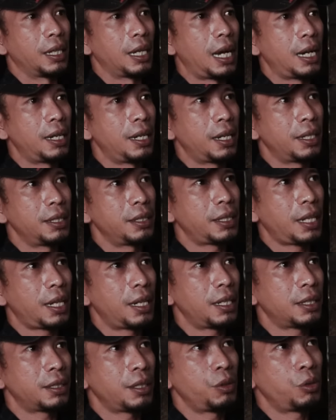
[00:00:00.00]
Nggak ada
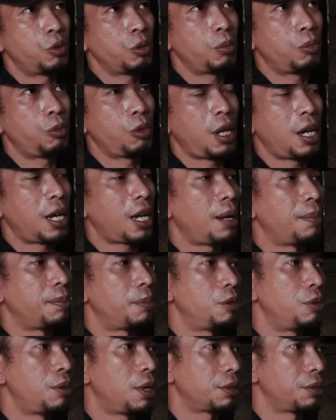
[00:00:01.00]
rencana saya untuk pulang
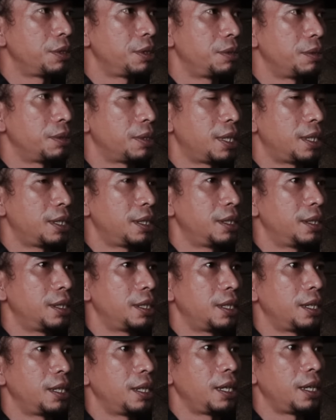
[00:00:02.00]
kampung waktu itu kan.
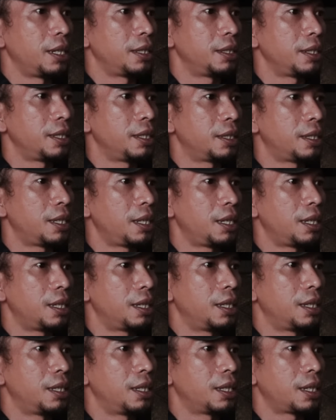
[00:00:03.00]
Akhirnya kita
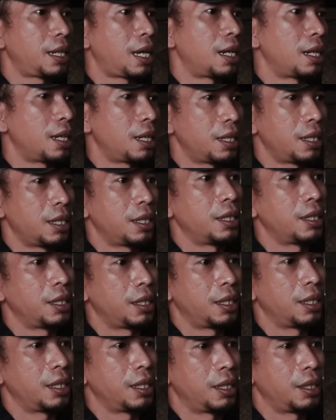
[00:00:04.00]
karena
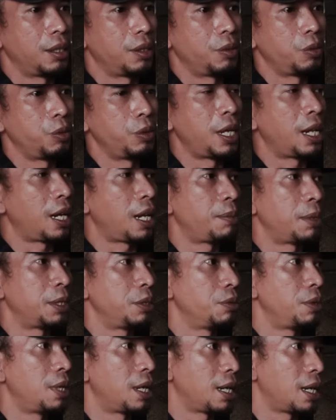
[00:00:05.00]
udah lama
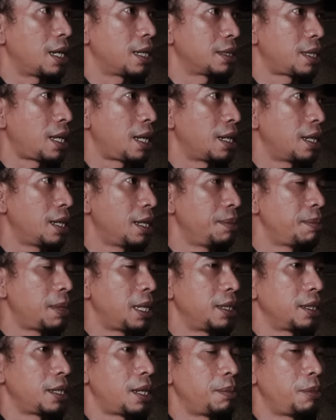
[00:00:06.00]
juga nggak ke sana,
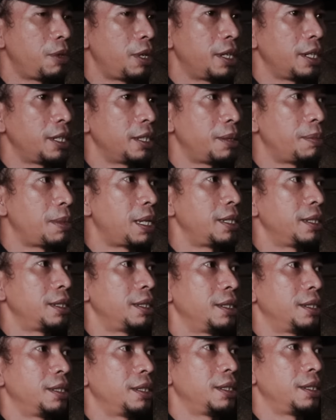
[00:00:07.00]
balik kampung akhirnya kita balik
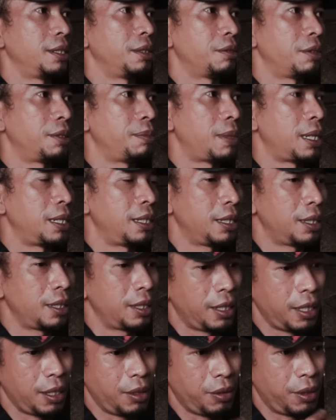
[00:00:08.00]
gitu kan balik
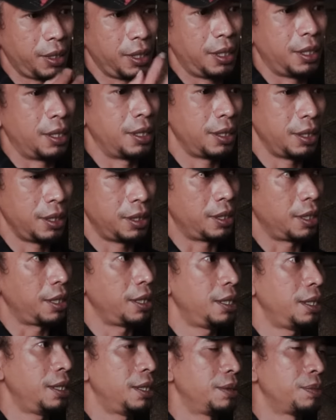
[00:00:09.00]
nengokin
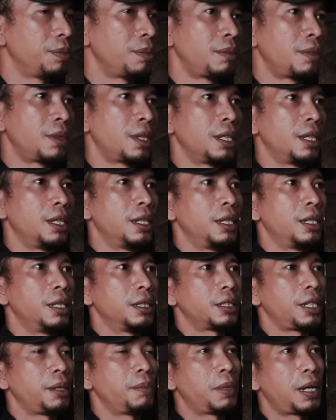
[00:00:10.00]
istri. Hmm.
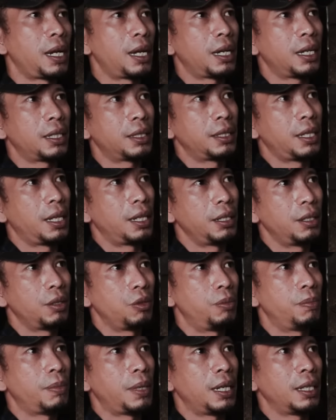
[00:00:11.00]
Saya berangkat dari
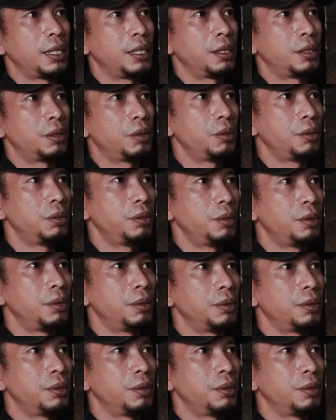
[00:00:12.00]
rumah itu